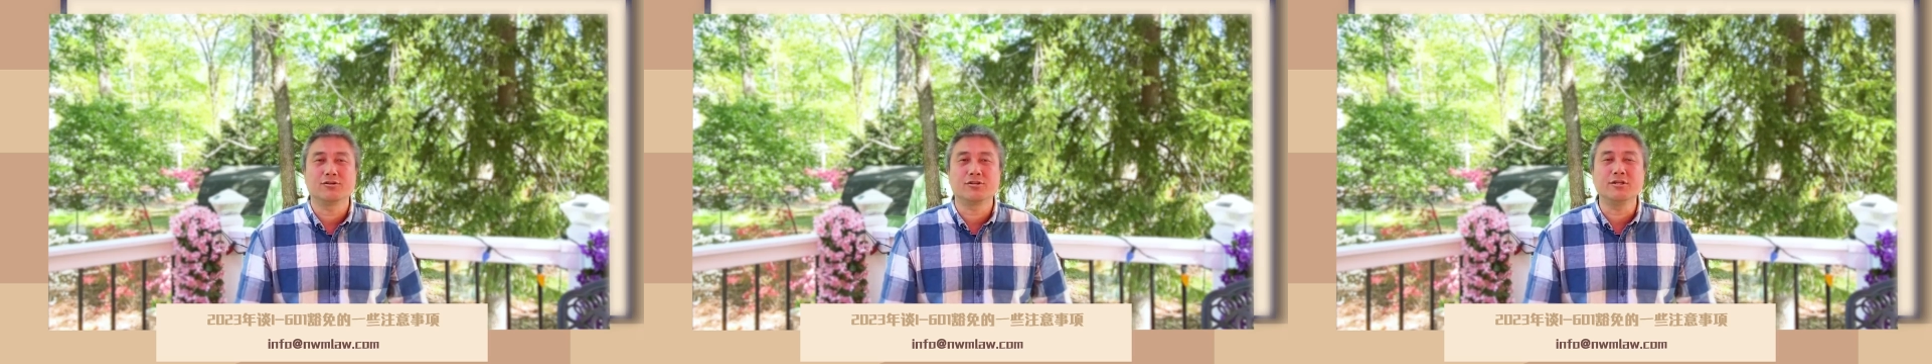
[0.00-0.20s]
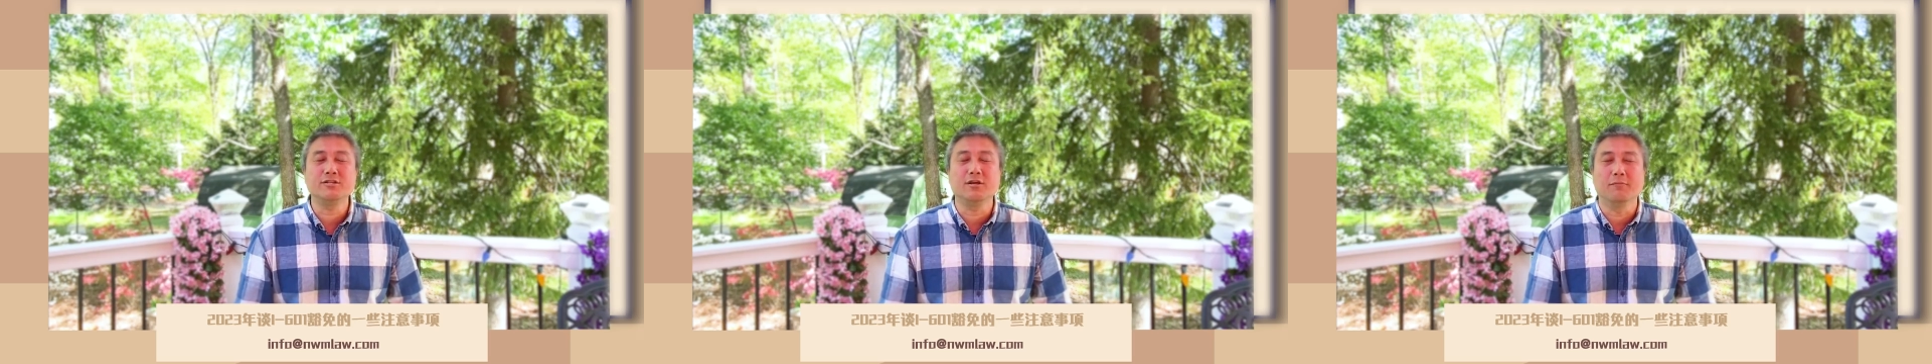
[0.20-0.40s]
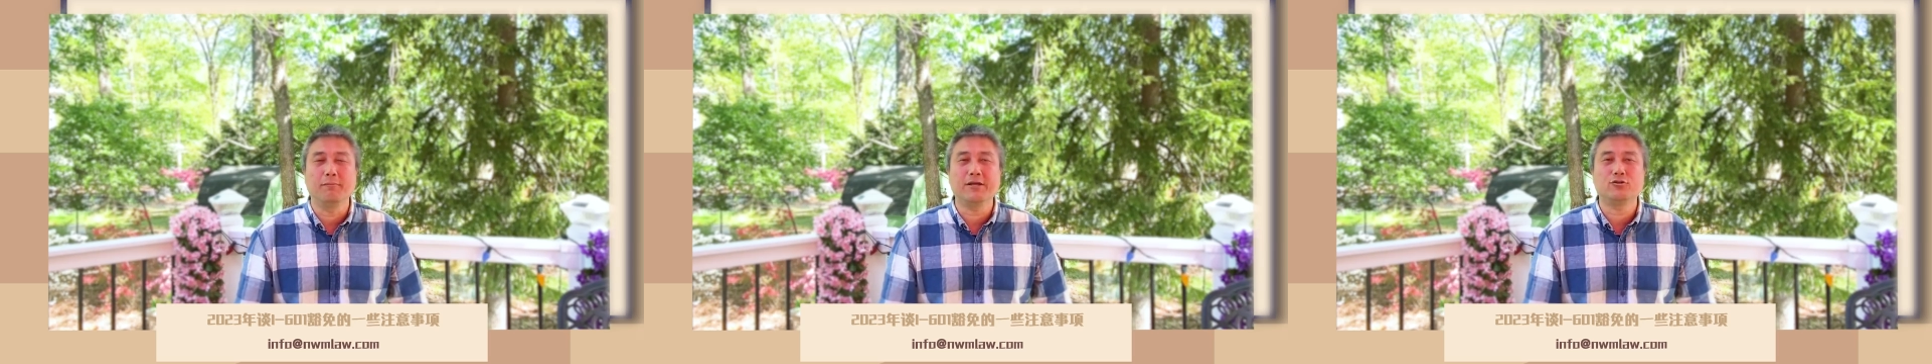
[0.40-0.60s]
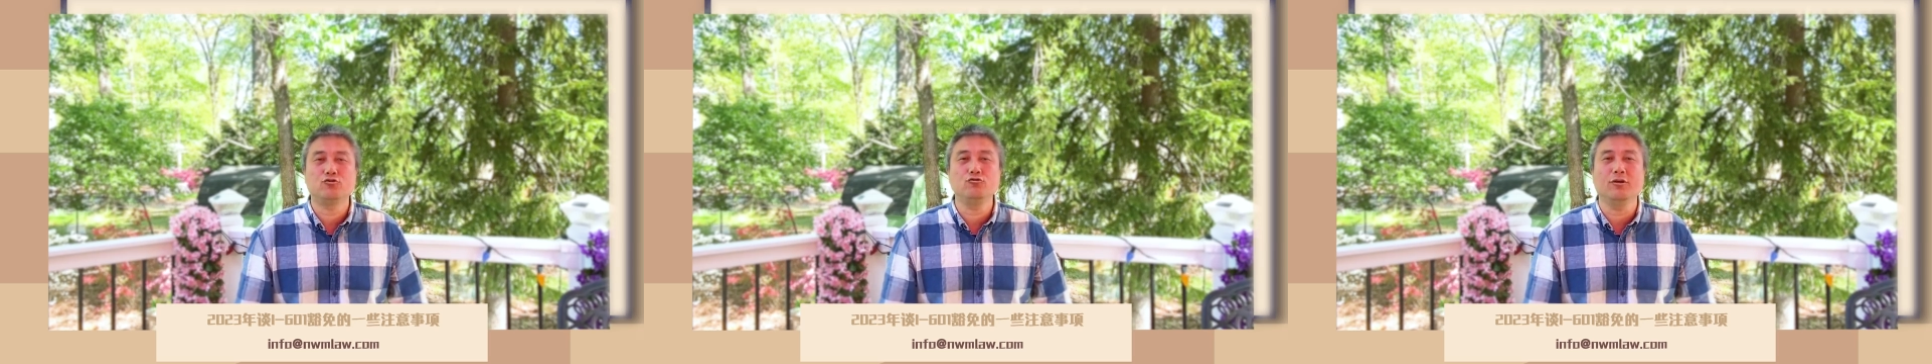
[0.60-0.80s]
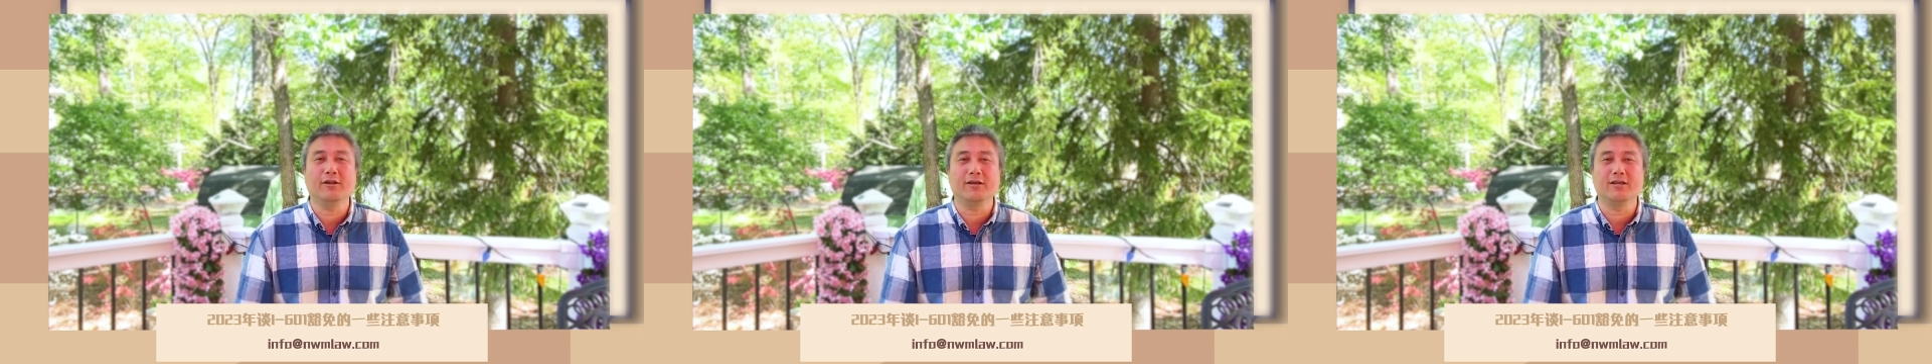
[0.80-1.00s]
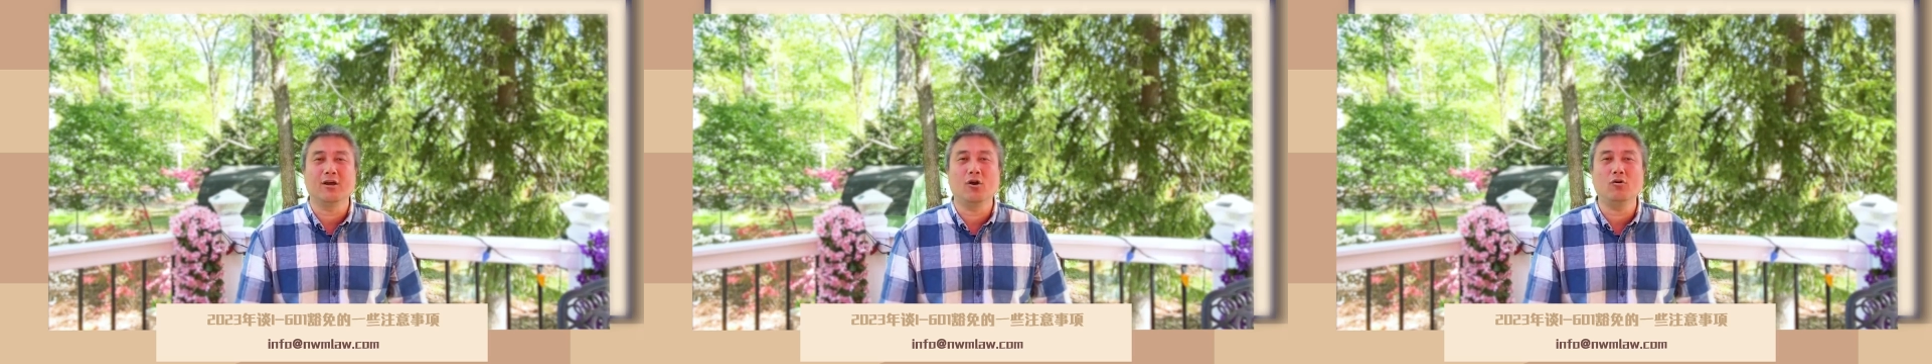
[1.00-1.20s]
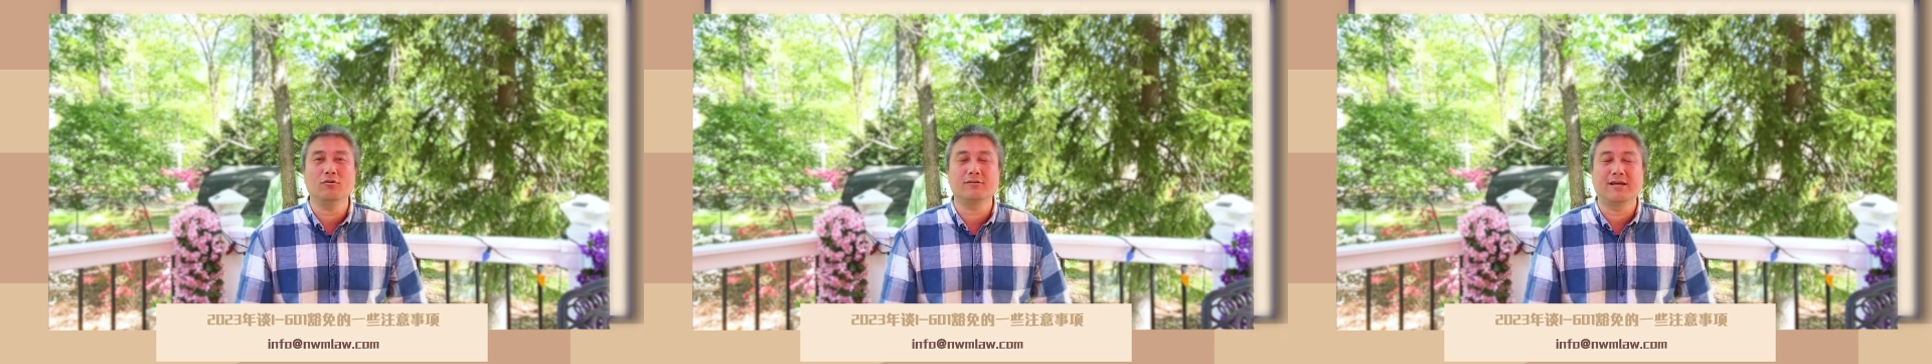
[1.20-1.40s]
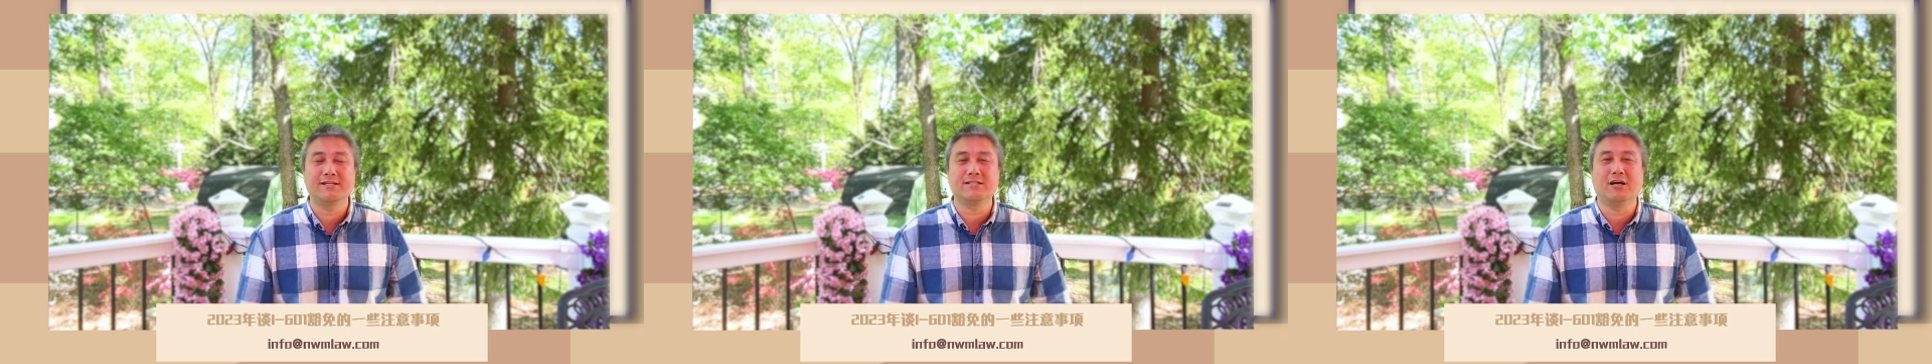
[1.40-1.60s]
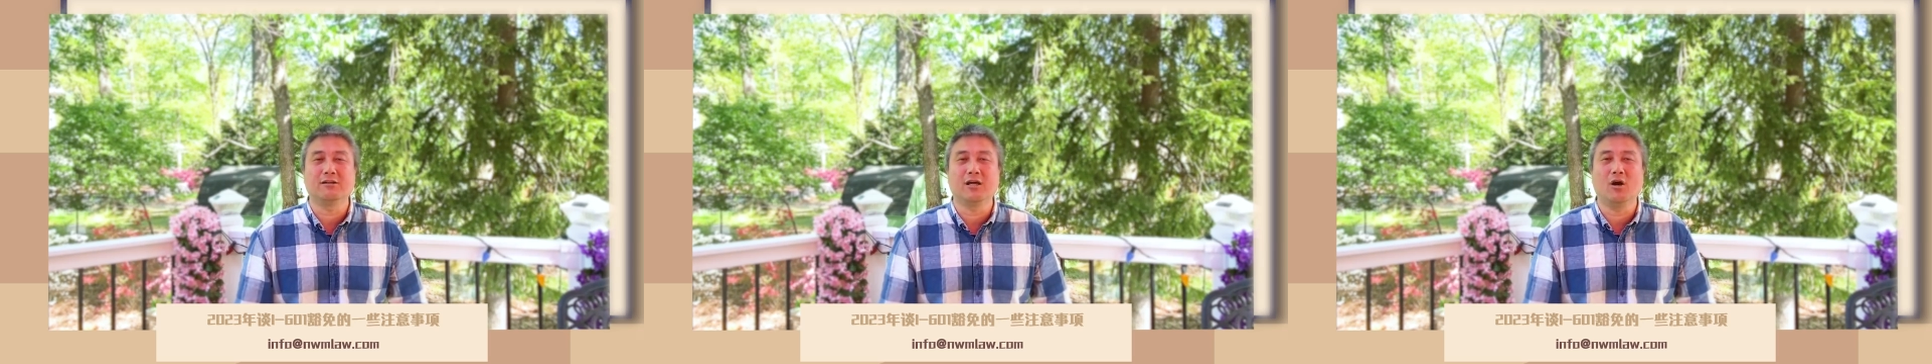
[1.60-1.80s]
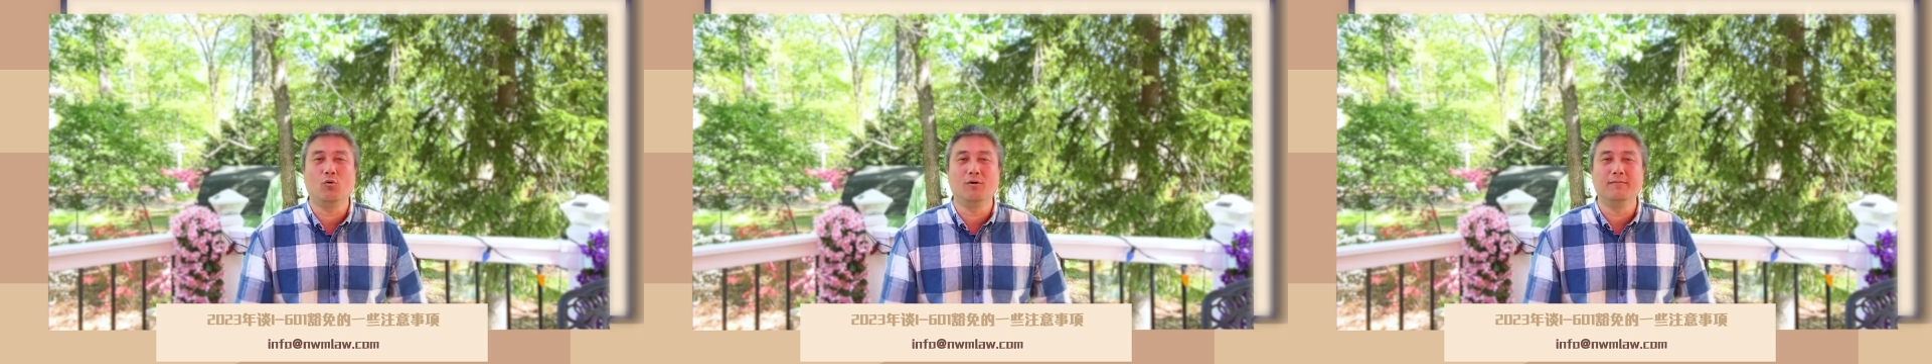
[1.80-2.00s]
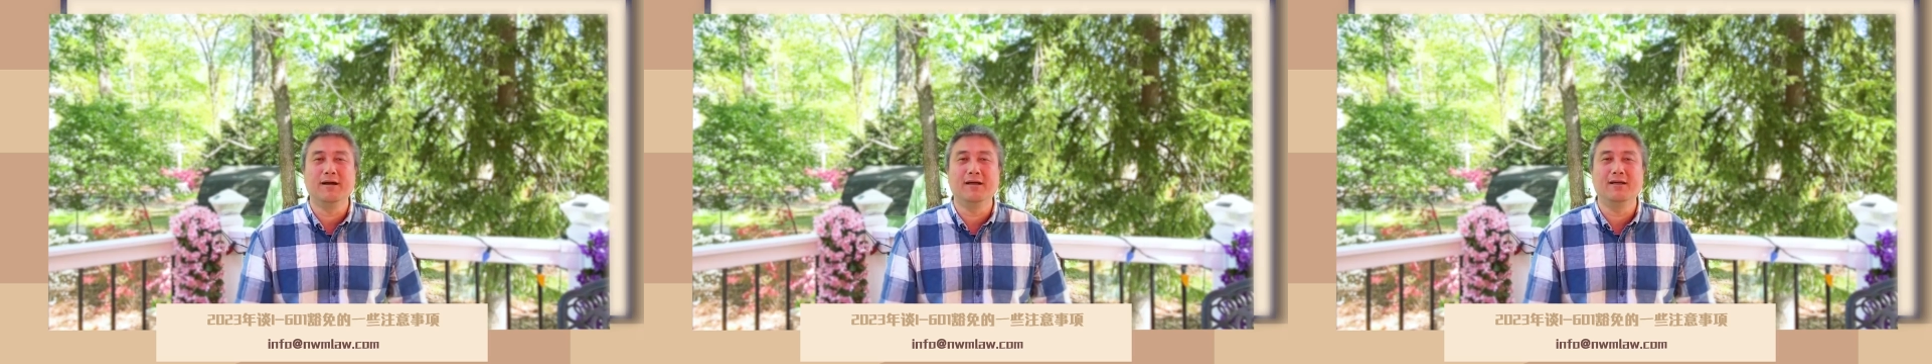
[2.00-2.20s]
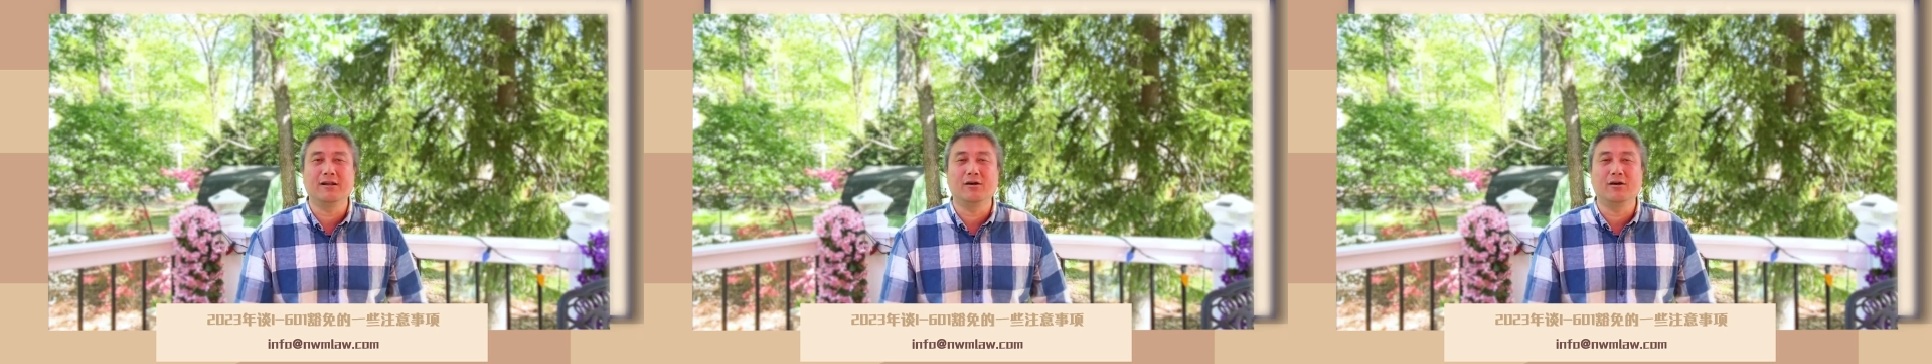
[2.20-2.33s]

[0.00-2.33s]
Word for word: 申请被拒了以后才找到我们，